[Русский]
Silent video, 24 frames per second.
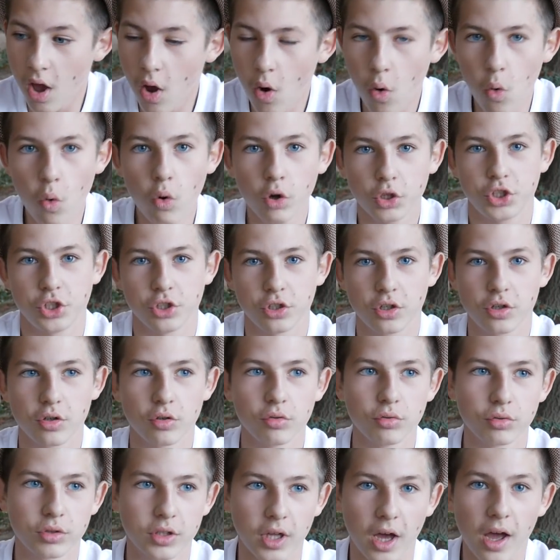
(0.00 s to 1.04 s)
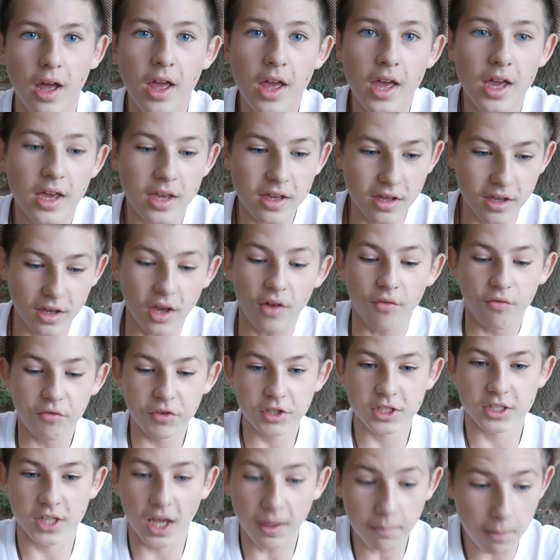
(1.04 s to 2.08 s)
очень круто. И
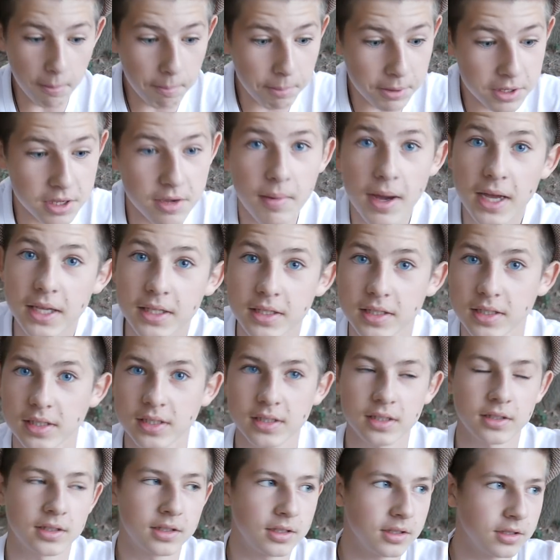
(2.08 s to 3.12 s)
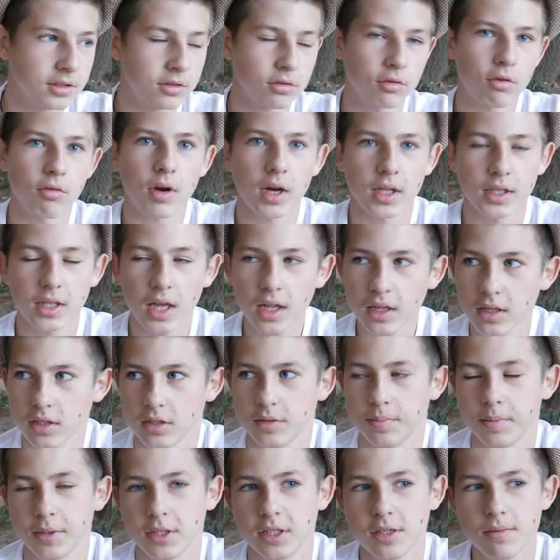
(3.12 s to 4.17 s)
вы сами понимаете, поднимаете статистику канала.
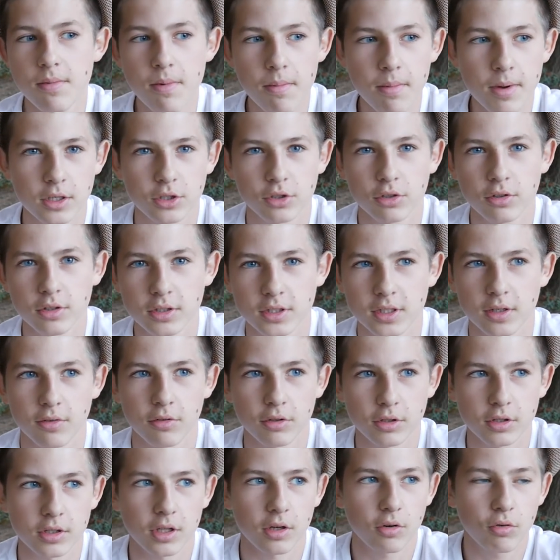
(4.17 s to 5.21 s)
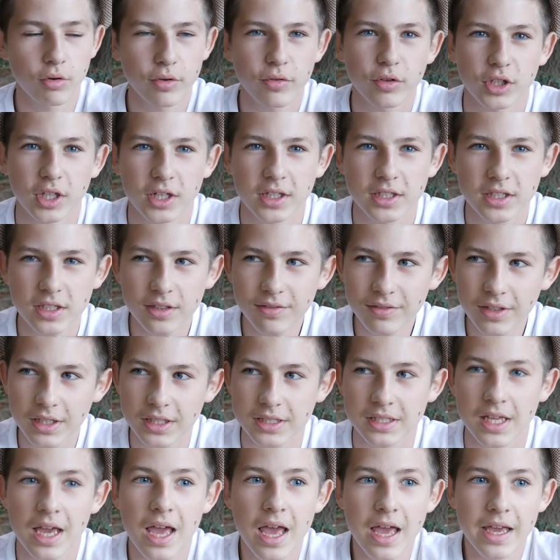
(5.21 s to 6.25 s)
Спасибо большое за вот такую вот
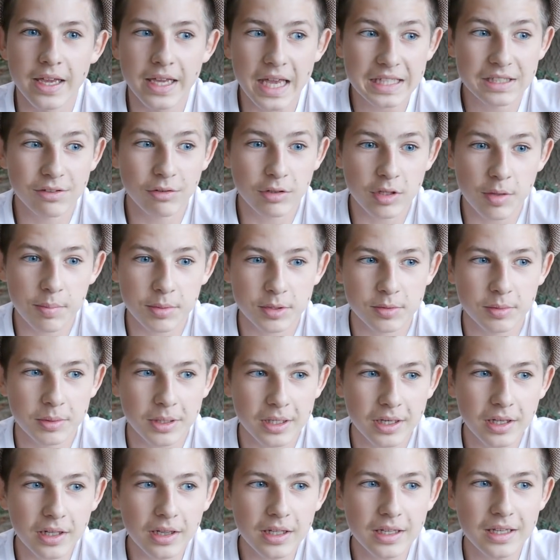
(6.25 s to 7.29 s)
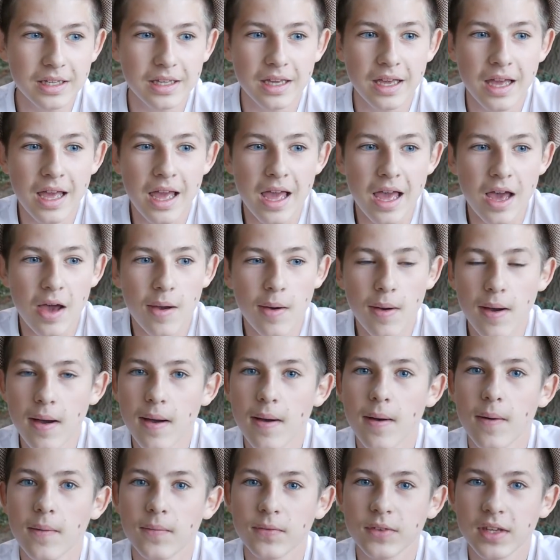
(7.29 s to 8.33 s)
активность. Я сегодня посмотрел, и
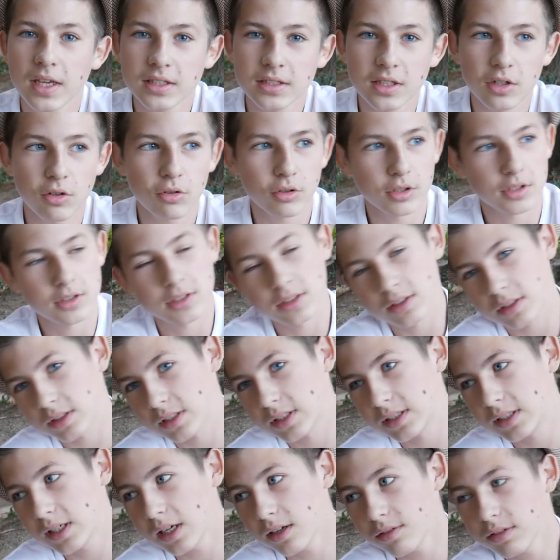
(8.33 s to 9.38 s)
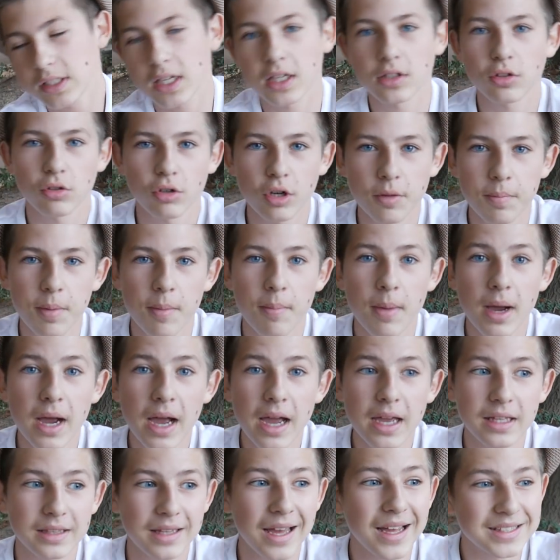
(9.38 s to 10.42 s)
э, есть такой сервис, который
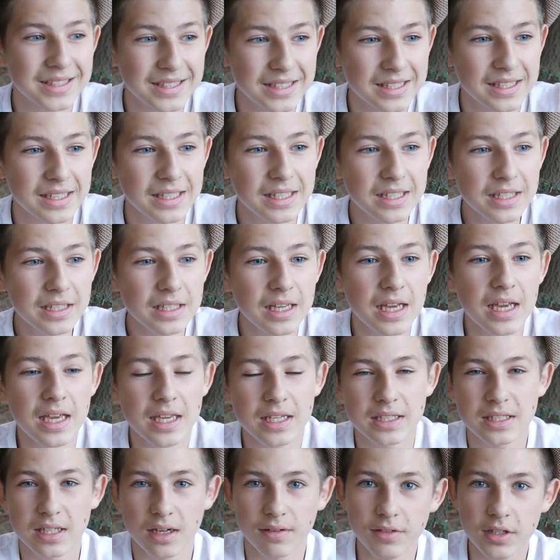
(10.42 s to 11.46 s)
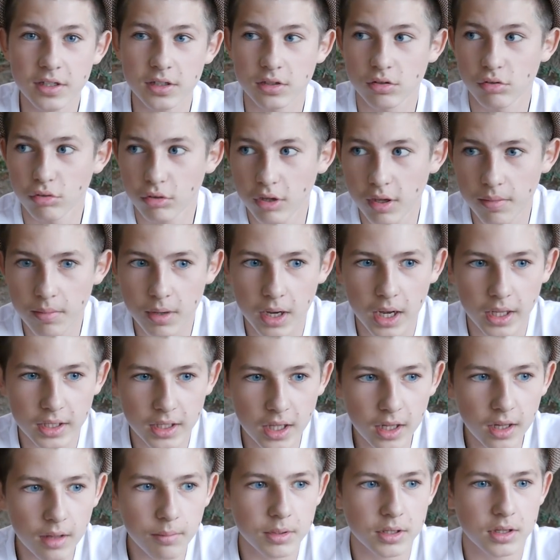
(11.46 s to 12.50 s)
помогает оценить и сравнить с другими
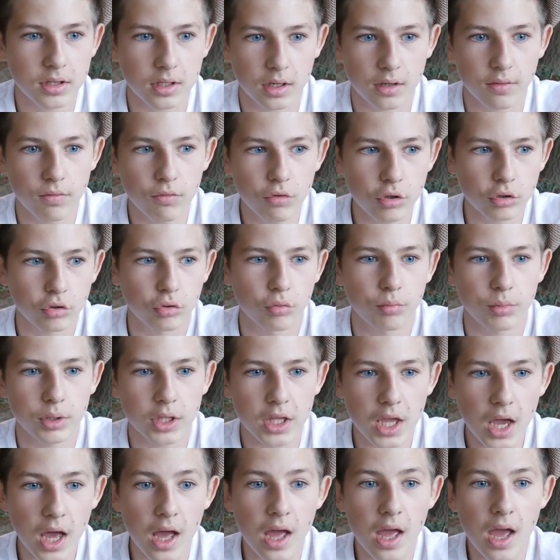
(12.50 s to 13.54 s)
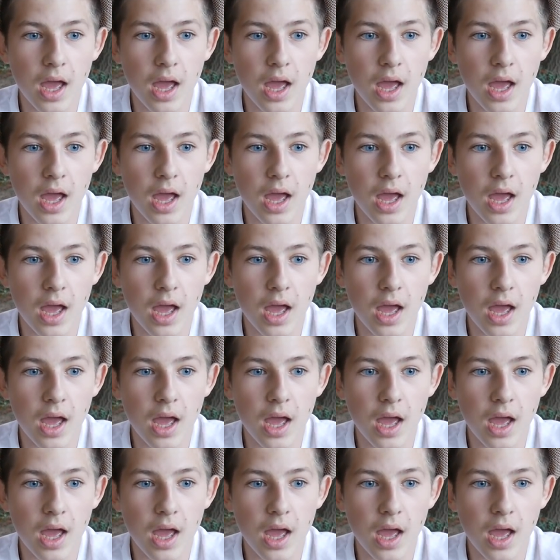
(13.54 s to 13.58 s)
каналами. Так вот, у меня